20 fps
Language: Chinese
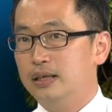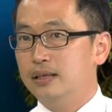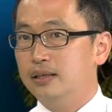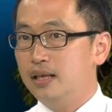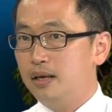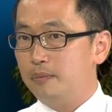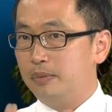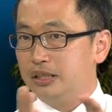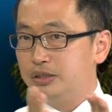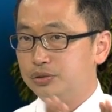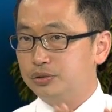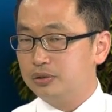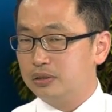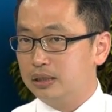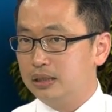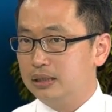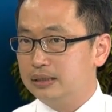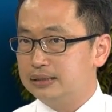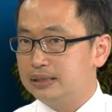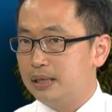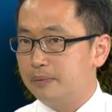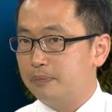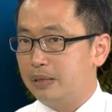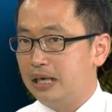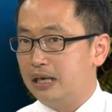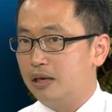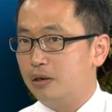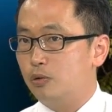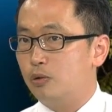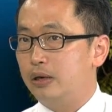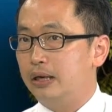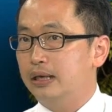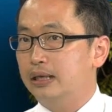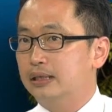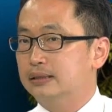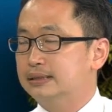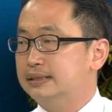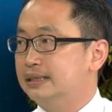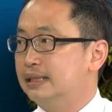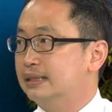那我们就可以再把它画一
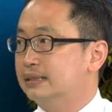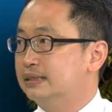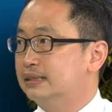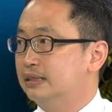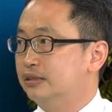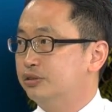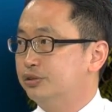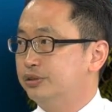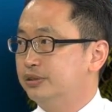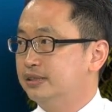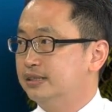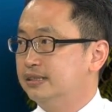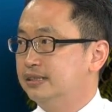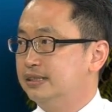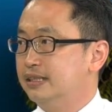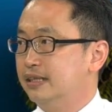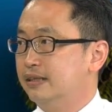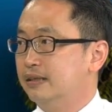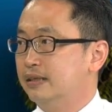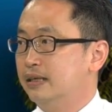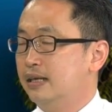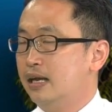个上升趋势线。